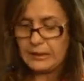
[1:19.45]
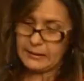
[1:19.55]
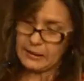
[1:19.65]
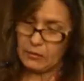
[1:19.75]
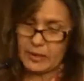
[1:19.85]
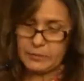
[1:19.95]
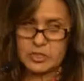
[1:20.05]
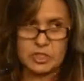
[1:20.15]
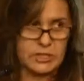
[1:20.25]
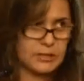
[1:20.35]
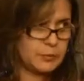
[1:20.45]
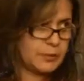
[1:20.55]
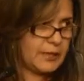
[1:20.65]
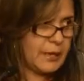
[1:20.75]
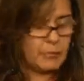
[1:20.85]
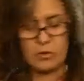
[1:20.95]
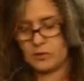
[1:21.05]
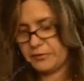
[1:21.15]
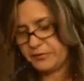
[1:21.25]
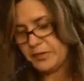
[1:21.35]
Então, repetir, porque é
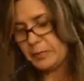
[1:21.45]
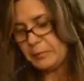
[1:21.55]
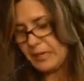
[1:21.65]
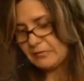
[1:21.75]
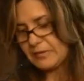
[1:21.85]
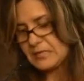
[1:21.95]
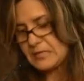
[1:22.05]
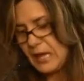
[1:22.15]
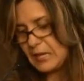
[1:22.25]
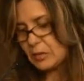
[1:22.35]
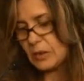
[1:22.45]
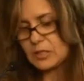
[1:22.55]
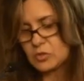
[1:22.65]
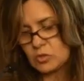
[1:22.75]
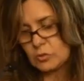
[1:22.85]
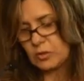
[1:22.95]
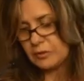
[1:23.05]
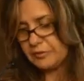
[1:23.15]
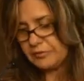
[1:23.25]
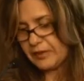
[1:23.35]
bom que fique bem fixado, a
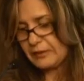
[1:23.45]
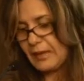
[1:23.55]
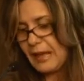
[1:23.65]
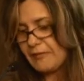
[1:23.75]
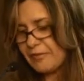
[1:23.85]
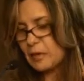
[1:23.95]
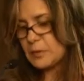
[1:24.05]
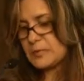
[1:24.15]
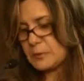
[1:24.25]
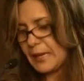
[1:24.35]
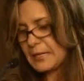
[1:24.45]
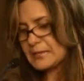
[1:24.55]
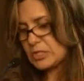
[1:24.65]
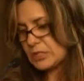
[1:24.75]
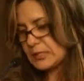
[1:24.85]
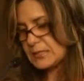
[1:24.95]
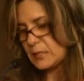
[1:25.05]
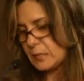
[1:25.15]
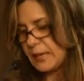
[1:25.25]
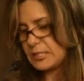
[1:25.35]
súmula 90. Havendo expressa
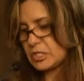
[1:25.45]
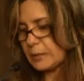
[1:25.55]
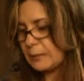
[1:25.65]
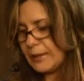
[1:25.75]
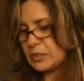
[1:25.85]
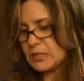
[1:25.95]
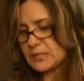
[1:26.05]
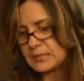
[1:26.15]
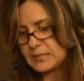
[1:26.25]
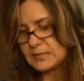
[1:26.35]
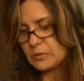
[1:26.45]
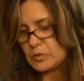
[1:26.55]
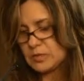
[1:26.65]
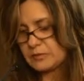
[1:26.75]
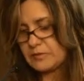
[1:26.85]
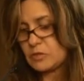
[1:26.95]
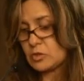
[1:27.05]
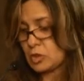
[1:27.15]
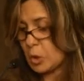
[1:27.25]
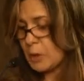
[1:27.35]
indicação médica para utilização dos
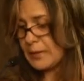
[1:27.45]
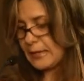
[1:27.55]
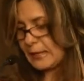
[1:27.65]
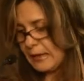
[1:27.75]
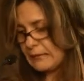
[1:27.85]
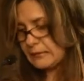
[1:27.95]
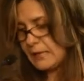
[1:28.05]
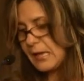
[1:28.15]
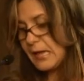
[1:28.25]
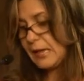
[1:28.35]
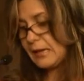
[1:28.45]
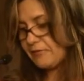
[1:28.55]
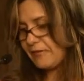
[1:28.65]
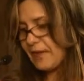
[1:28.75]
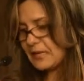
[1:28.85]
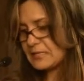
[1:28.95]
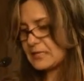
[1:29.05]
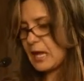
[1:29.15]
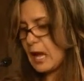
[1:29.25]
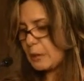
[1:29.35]
serviços de home care,
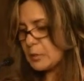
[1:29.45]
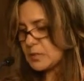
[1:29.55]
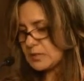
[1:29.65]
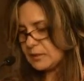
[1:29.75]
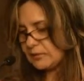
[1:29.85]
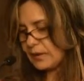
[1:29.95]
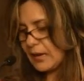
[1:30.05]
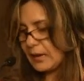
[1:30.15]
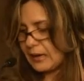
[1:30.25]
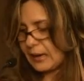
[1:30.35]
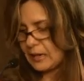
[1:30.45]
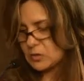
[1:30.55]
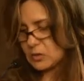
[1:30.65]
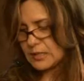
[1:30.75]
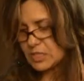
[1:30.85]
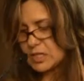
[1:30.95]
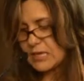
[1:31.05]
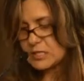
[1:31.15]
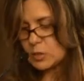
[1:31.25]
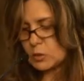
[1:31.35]
revela-se abusiva a cláusula de
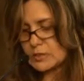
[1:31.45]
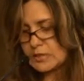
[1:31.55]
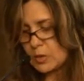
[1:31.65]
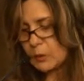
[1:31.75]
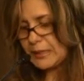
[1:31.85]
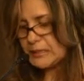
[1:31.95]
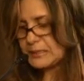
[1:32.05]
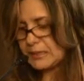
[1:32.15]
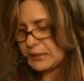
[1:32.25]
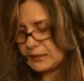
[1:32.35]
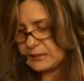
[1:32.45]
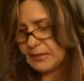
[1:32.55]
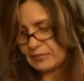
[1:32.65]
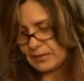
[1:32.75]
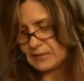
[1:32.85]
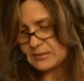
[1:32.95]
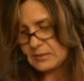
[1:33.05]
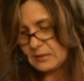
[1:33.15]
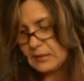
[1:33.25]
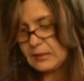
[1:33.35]
exclusão inserida na
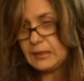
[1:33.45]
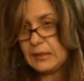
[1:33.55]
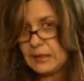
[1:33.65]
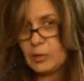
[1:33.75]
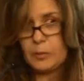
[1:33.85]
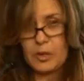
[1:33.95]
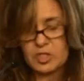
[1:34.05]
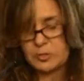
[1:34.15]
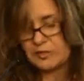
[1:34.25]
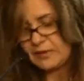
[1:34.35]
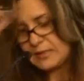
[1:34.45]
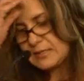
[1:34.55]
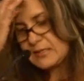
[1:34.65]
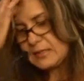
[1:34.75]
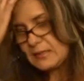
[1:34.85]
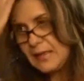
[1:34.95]
vez, que não pode prevalecer.